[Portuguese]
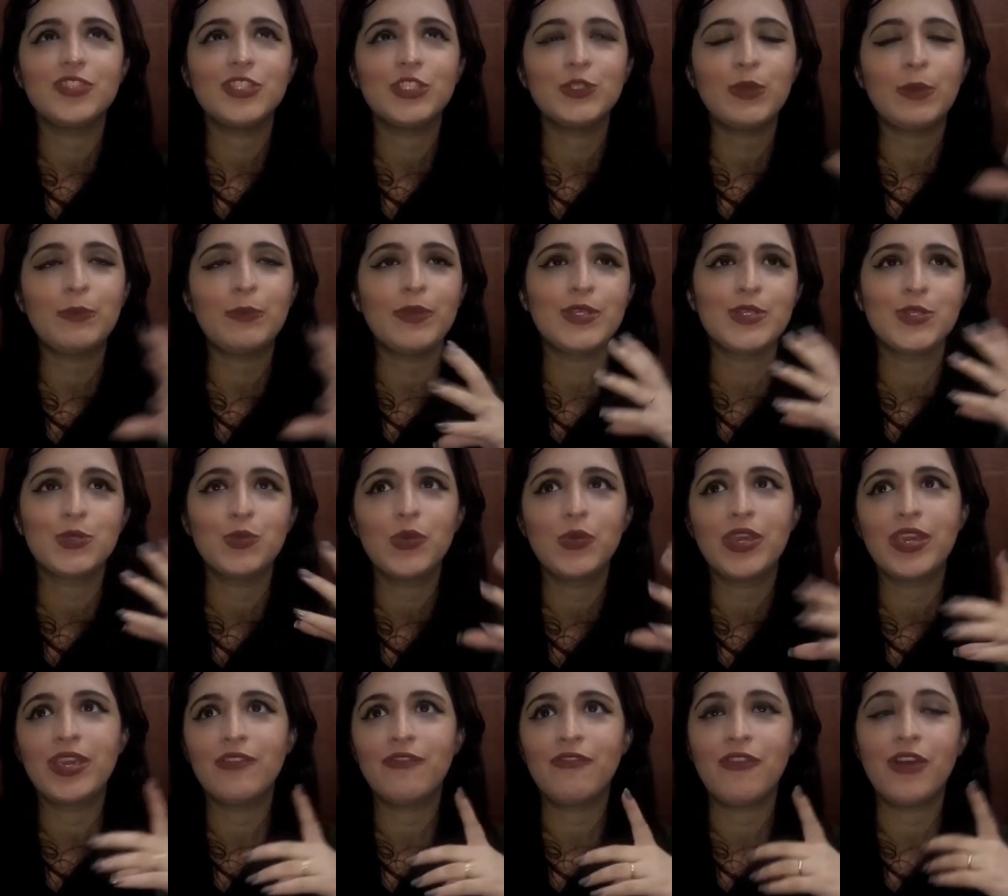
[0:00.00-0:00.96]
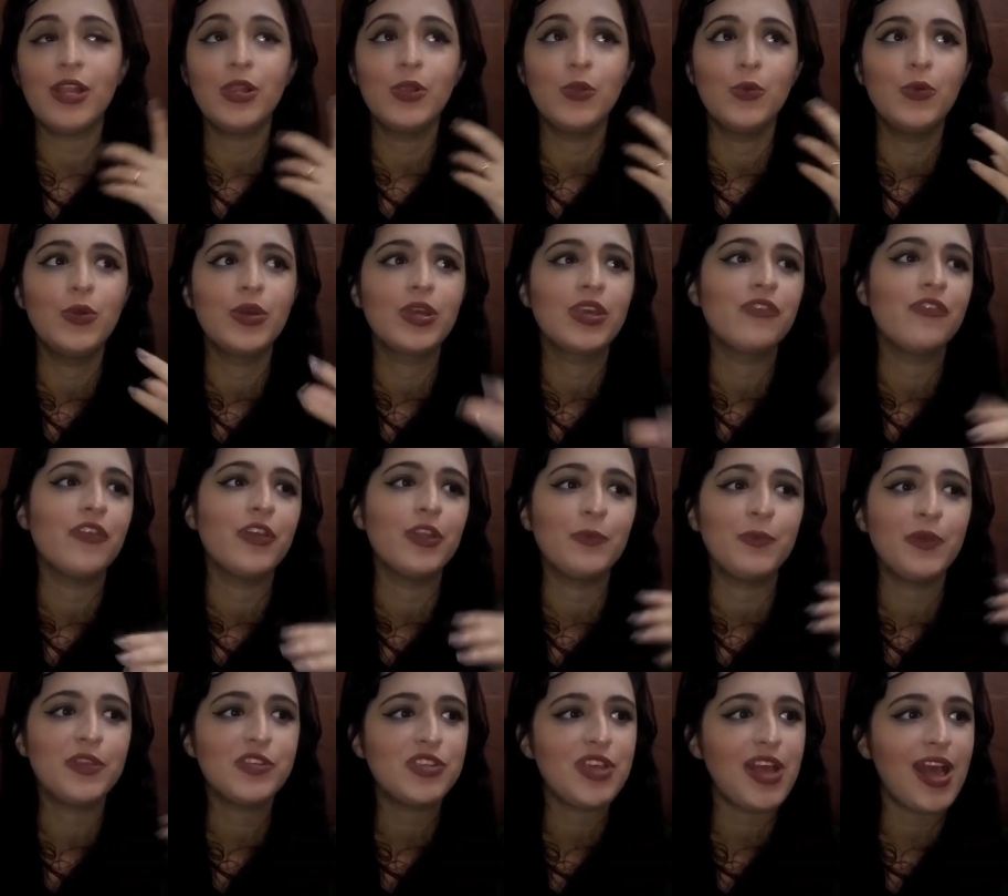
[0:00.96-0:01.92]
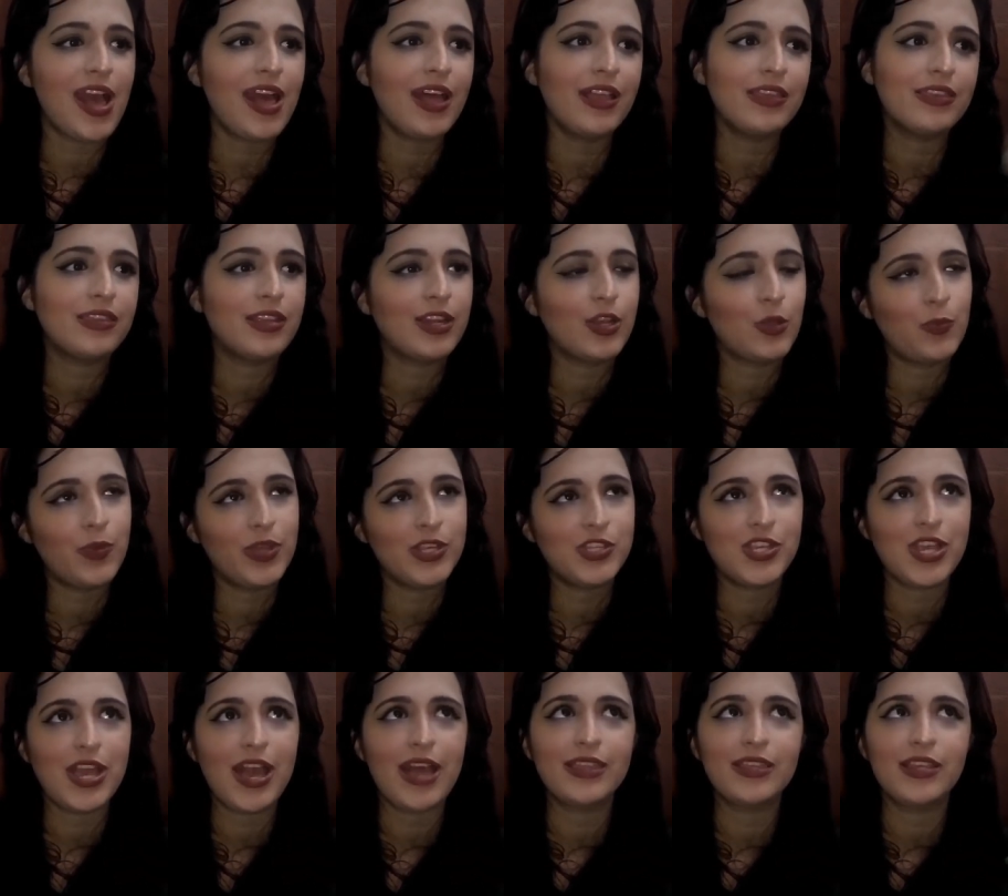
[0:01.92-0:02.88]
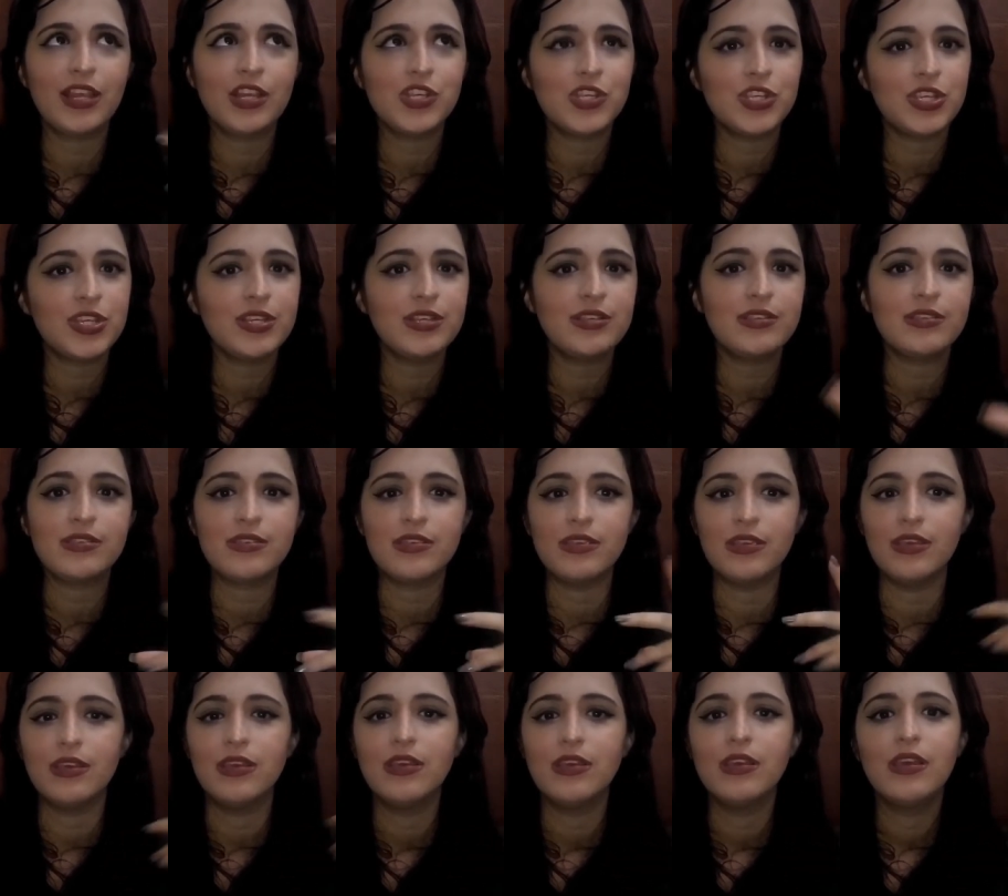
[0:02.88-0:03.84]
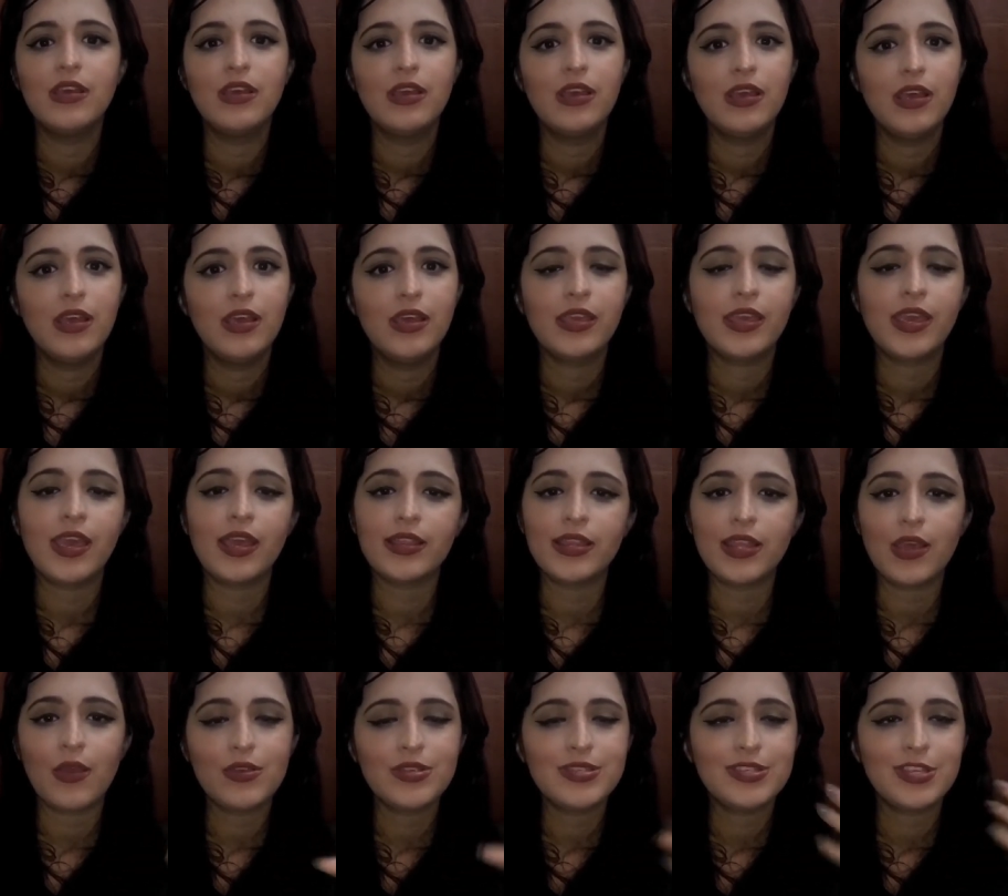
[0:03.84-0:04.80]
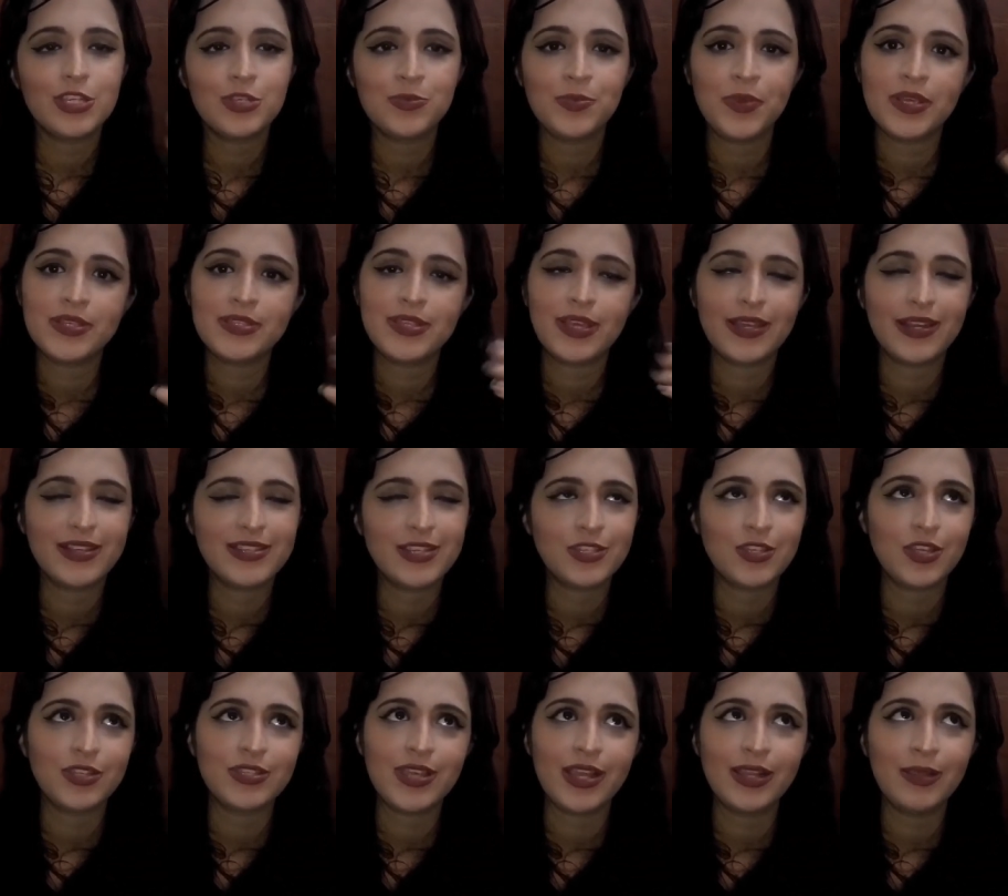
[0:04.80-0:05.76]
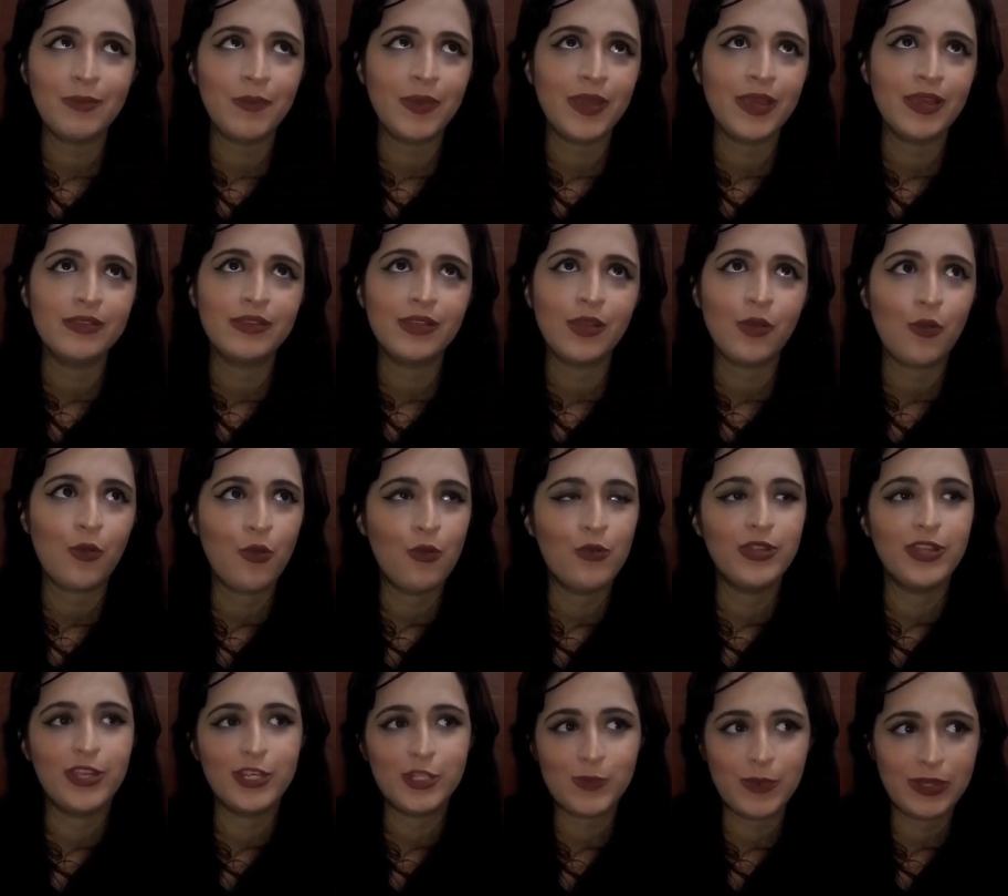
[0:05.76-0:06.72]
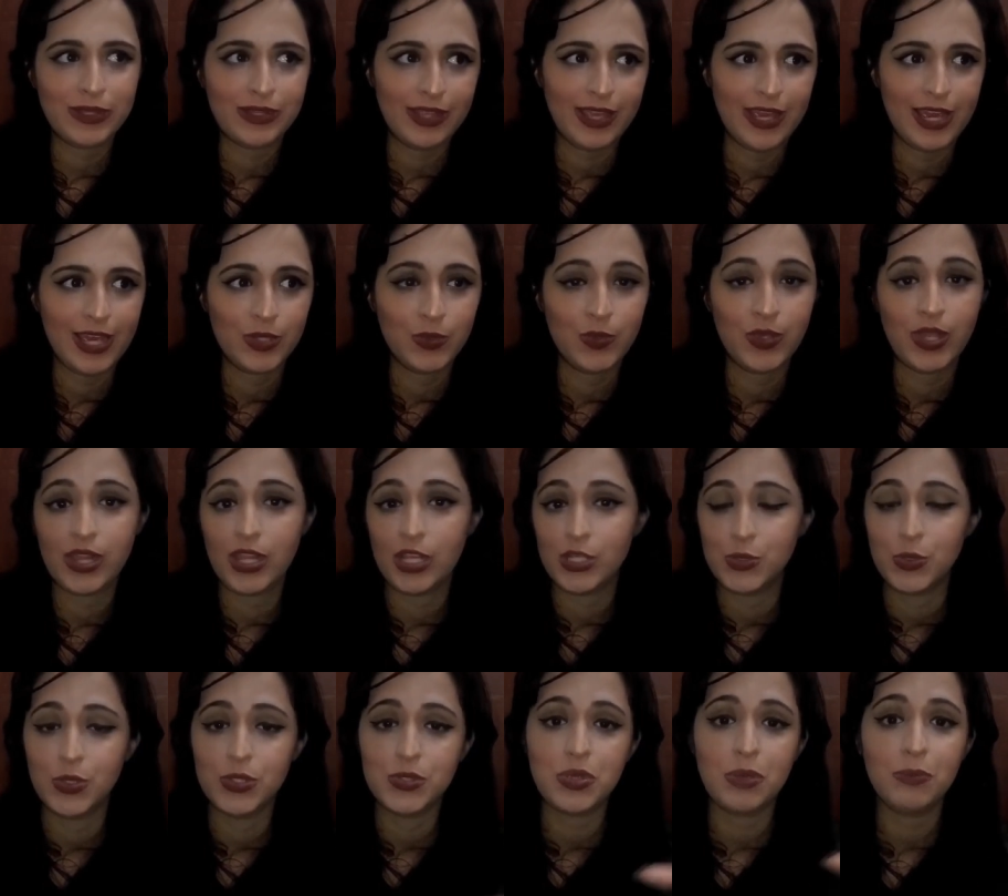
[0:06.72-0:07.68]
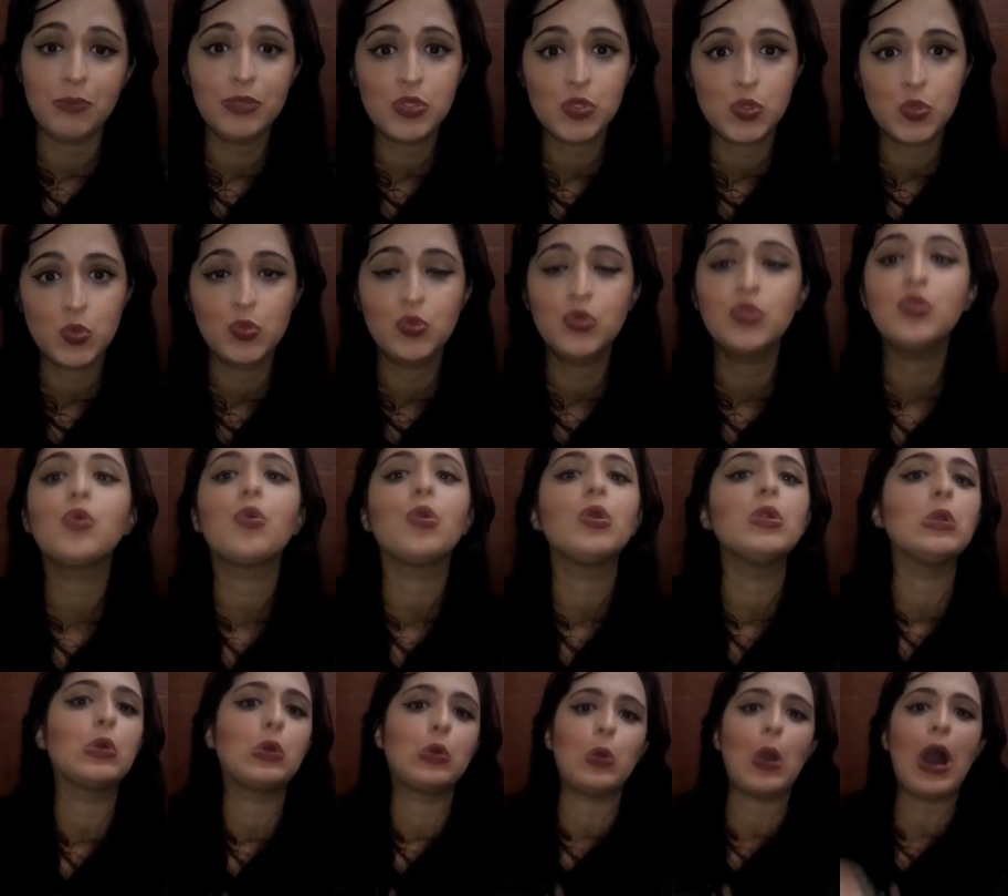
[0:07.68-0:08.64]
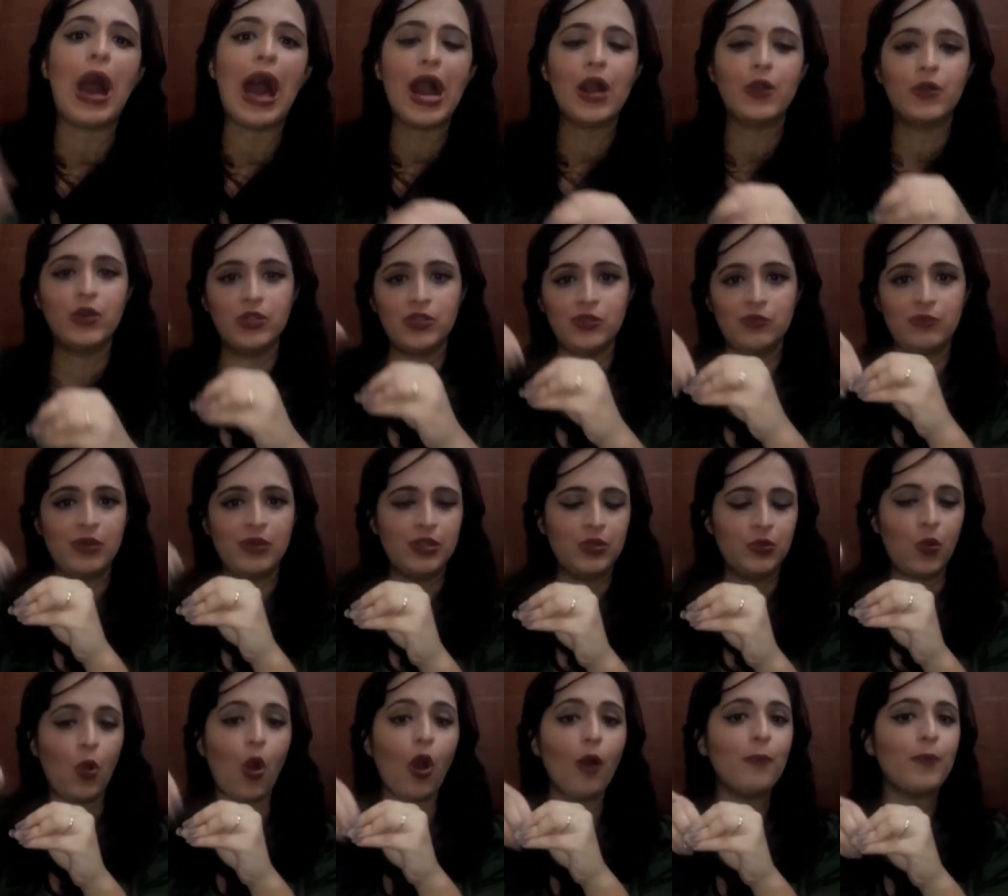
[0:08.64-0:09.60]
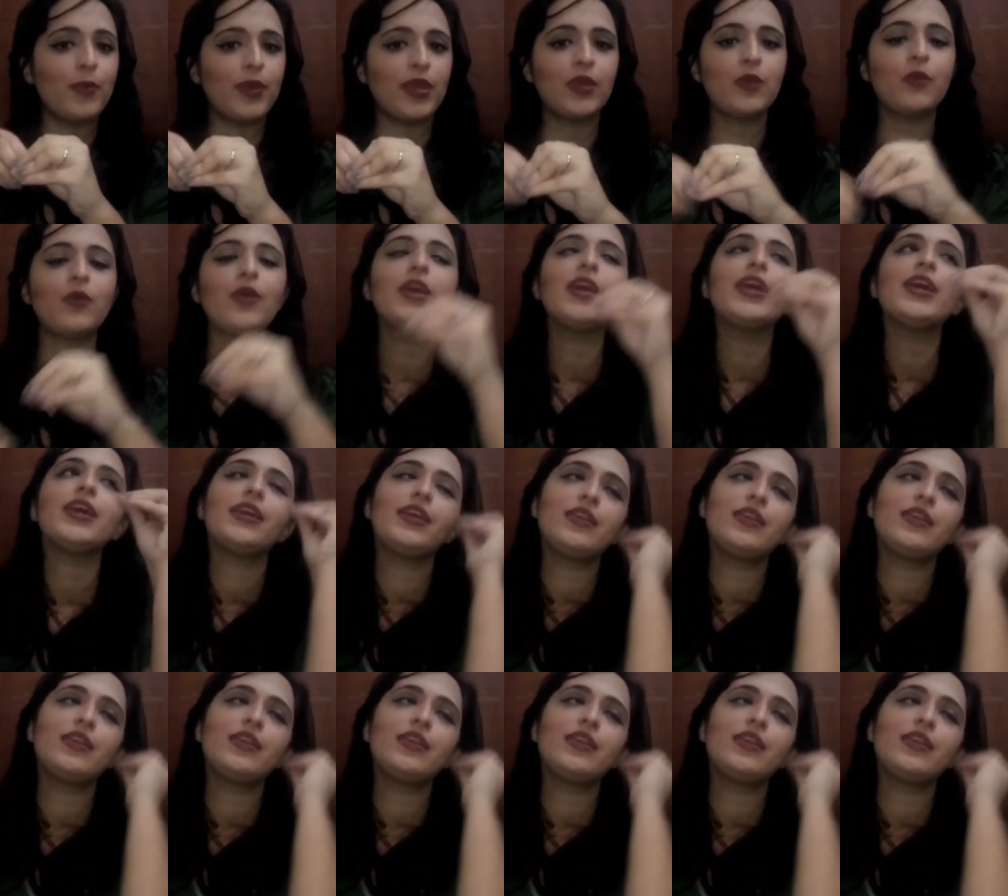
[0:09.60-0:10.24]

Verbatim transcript: de uma pessoa que falou que foi no pediatra, e o pediatra disse que até os seis meses a criança só se alimenta com leite materno, e ela achou isso um absurdo, colocou água numa, num copinho,